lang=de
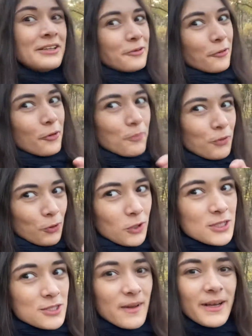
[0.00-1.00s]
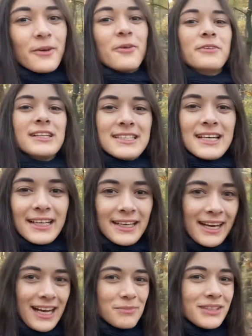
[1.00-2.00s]
Dann kommt doch der Zwang. Wie gesagt,
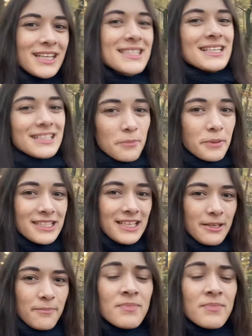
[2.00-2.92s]
da kann man jetzt interpretieren.